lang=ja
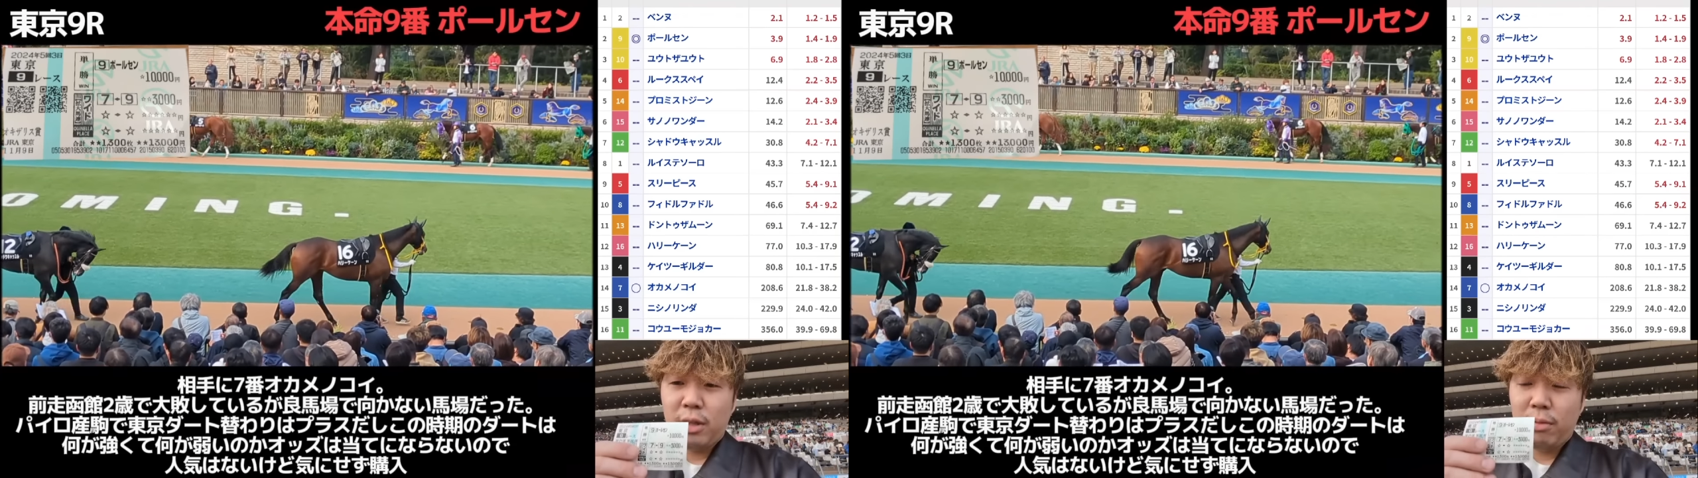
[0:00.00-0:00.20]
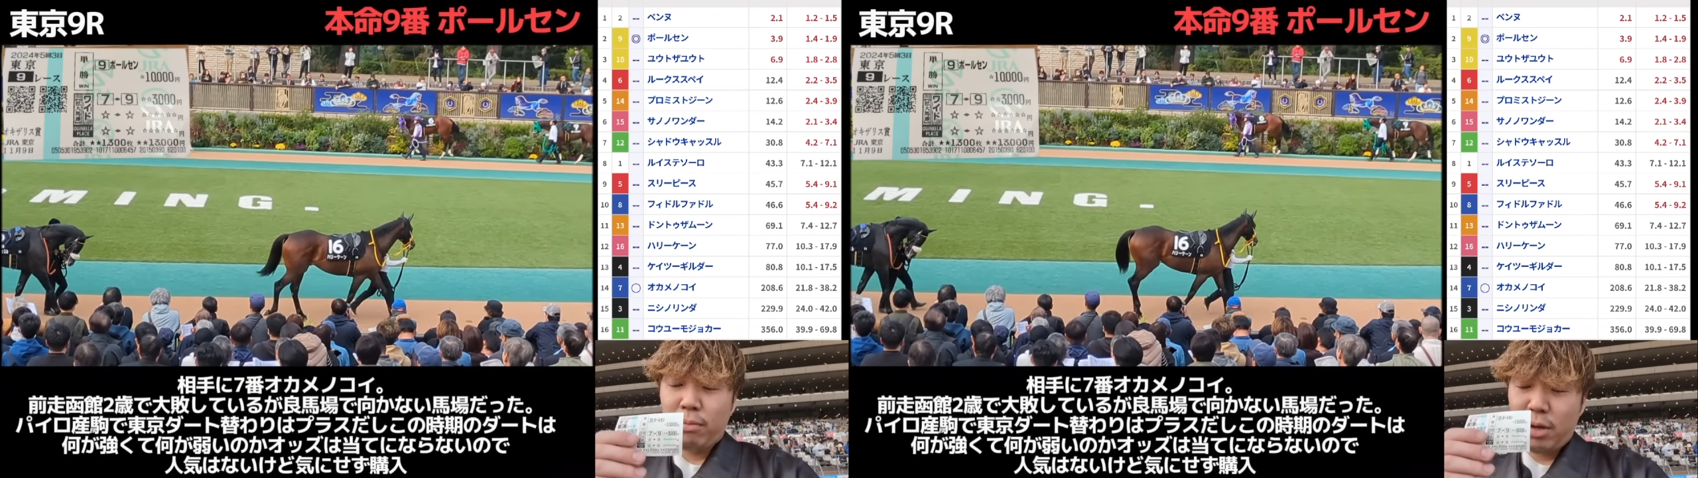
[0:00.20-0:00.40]

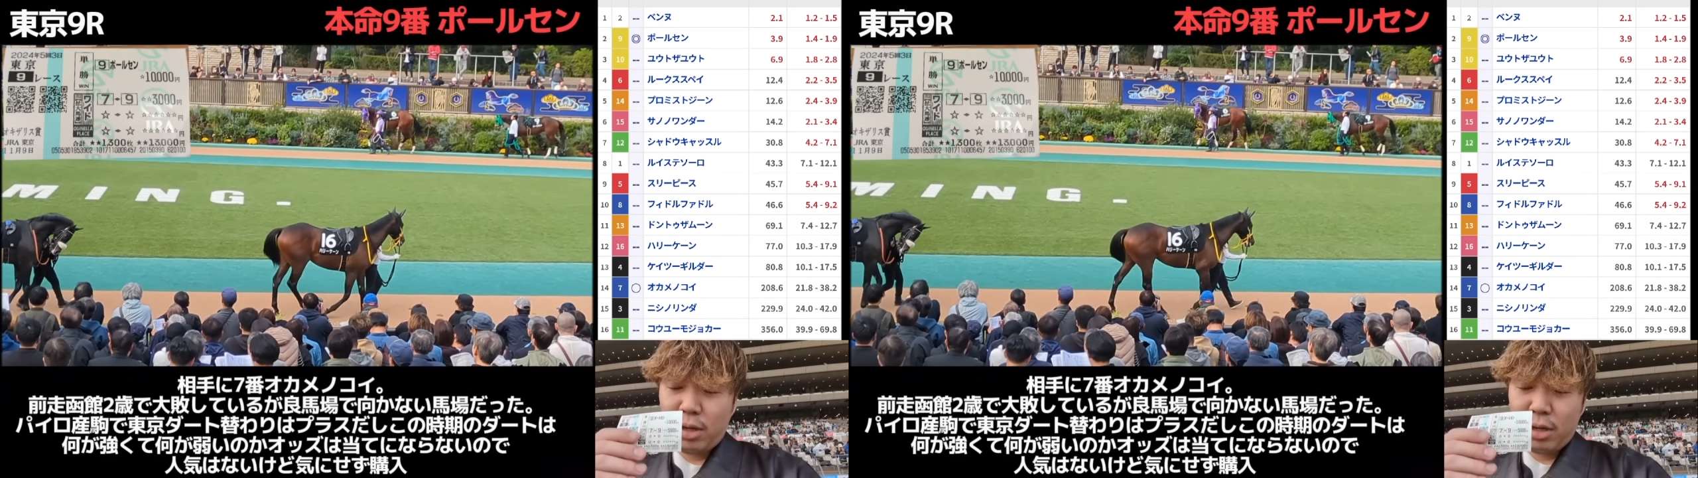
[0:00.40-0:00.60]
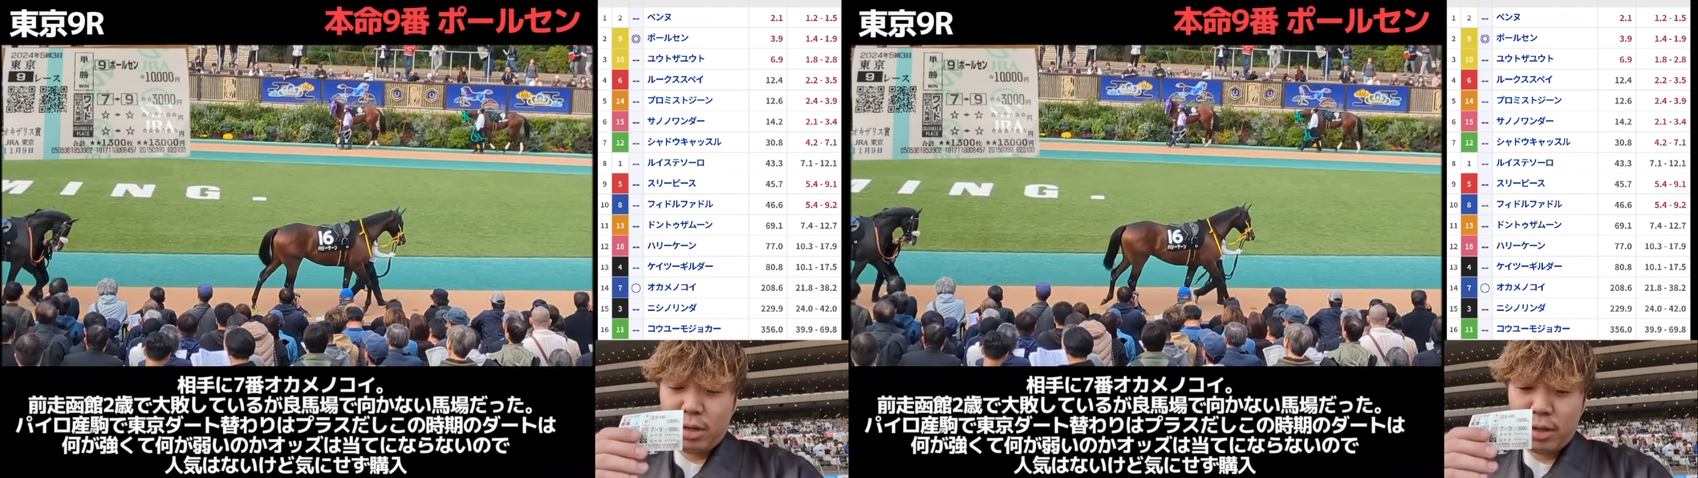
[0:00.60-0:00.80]
で、
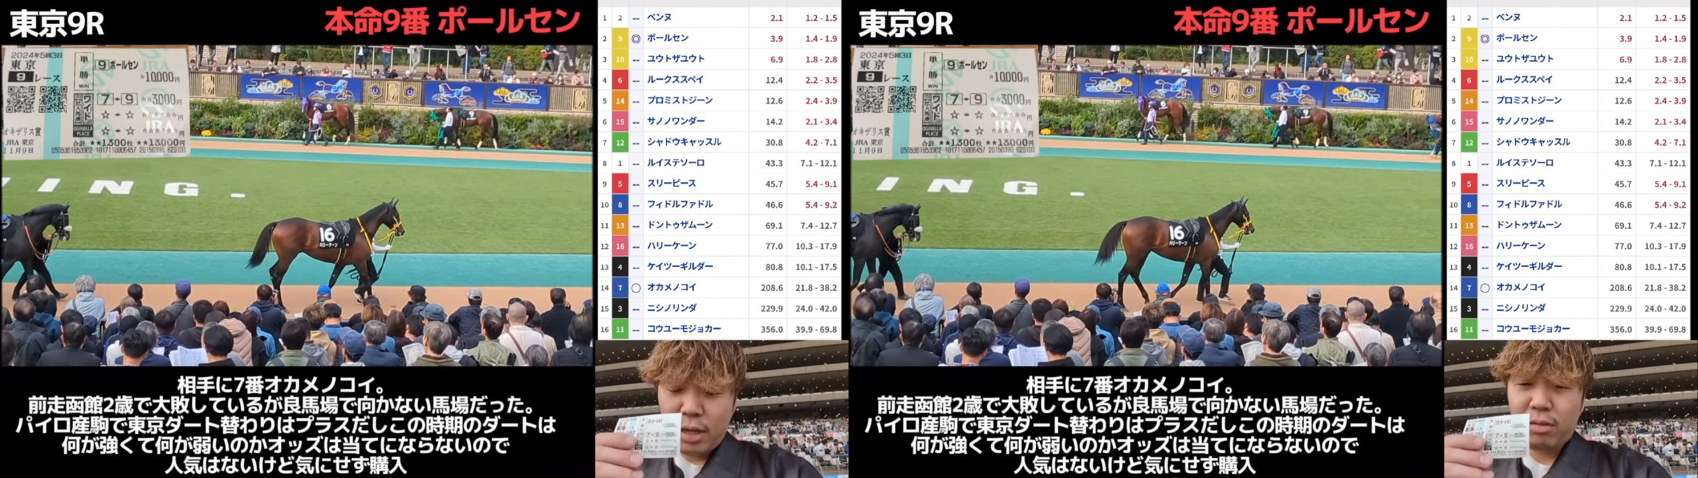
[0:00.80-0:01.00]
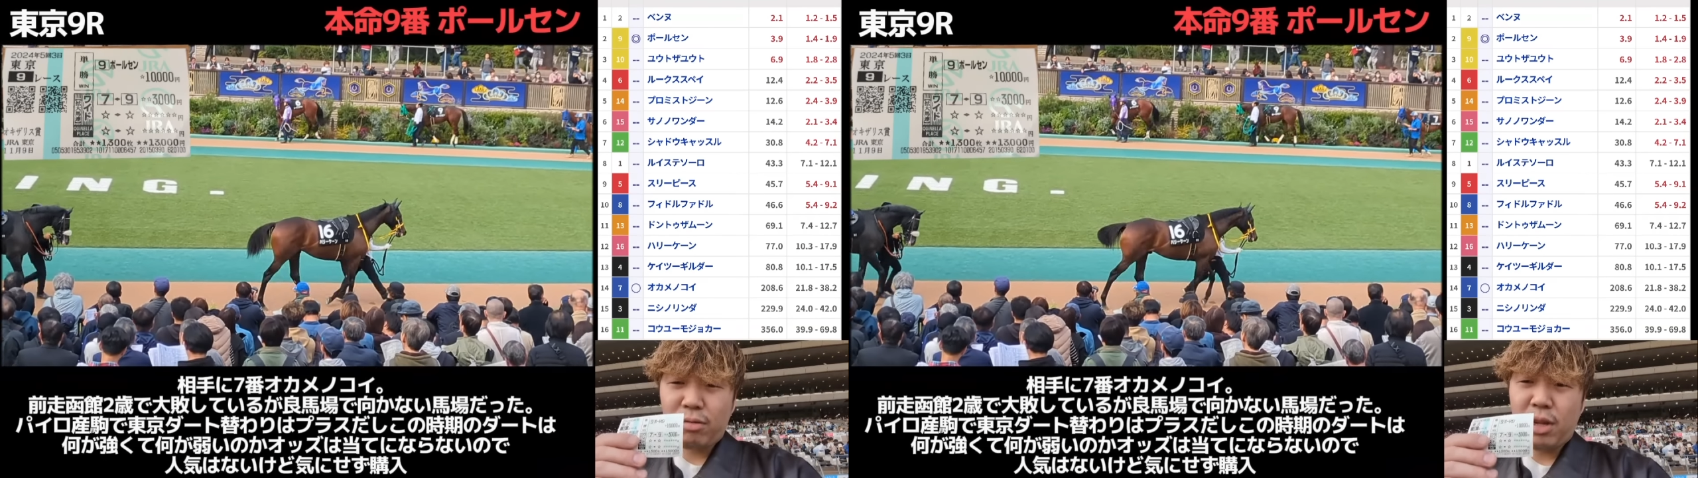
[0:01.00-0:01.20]
まあ
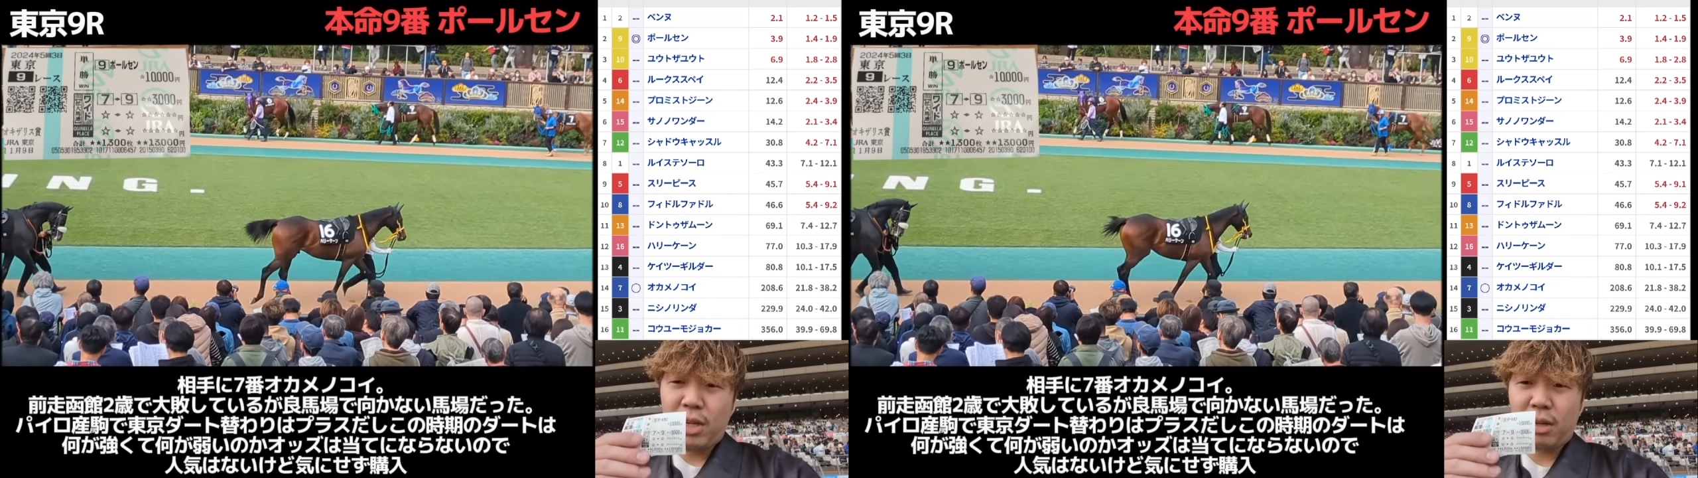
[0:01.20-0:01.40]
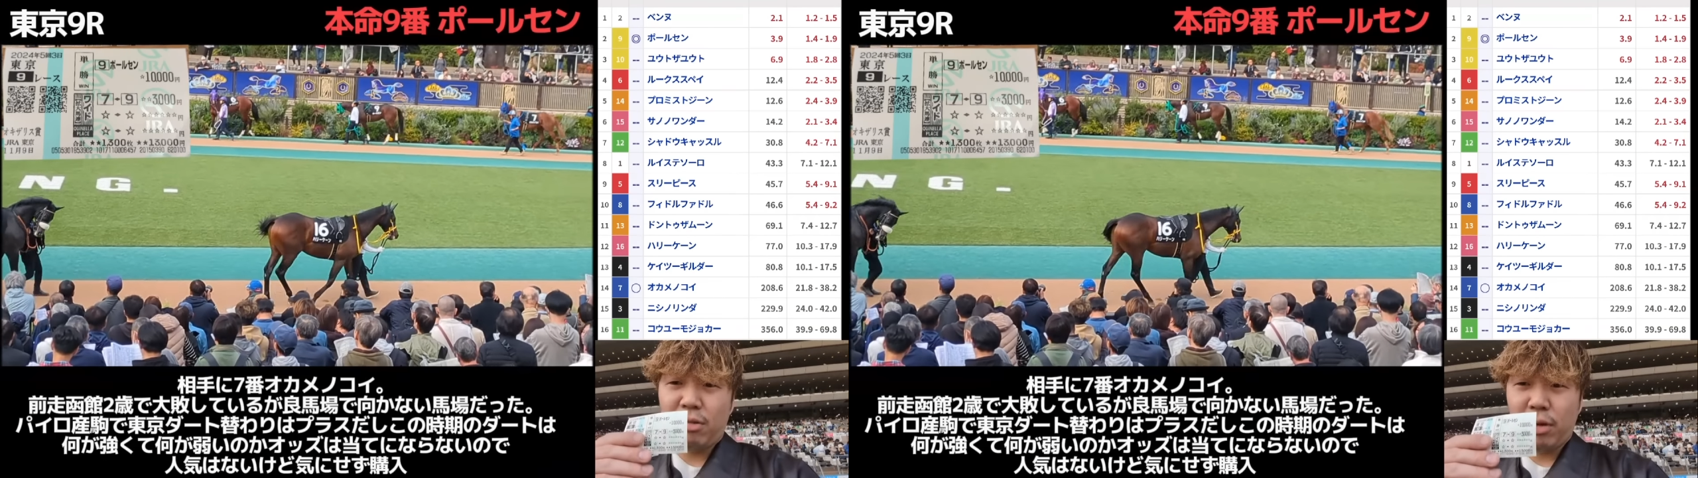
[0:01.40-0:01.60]
ね、その
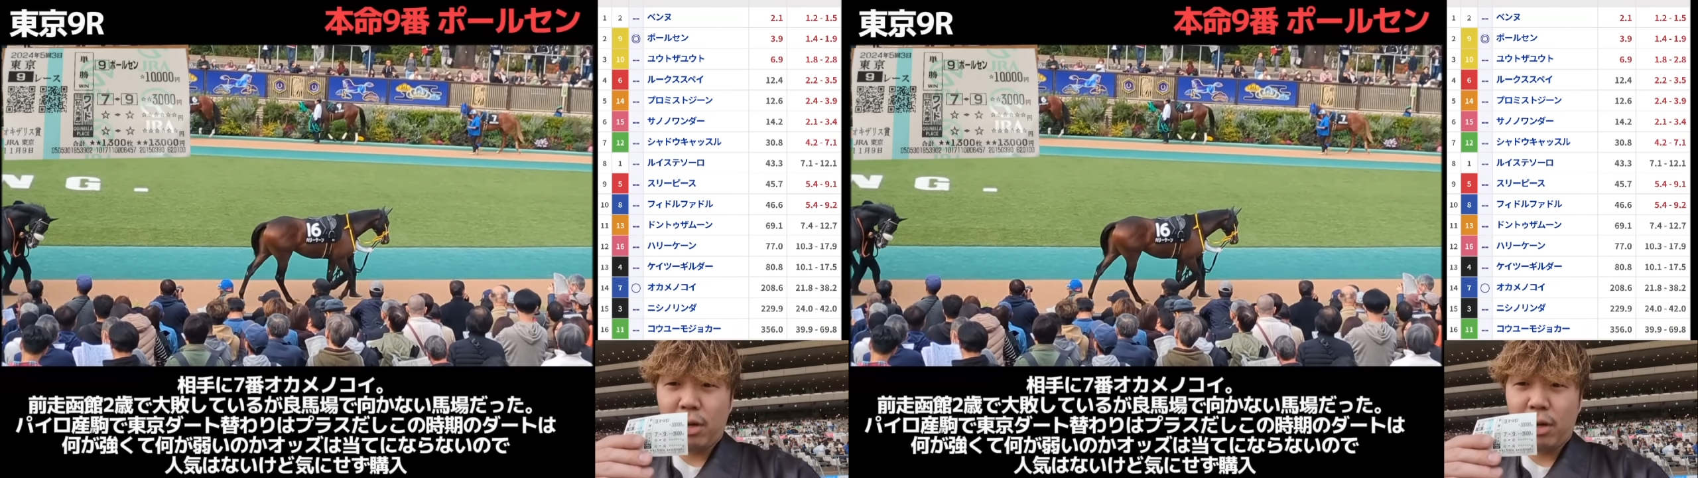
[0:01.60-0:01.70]
何が強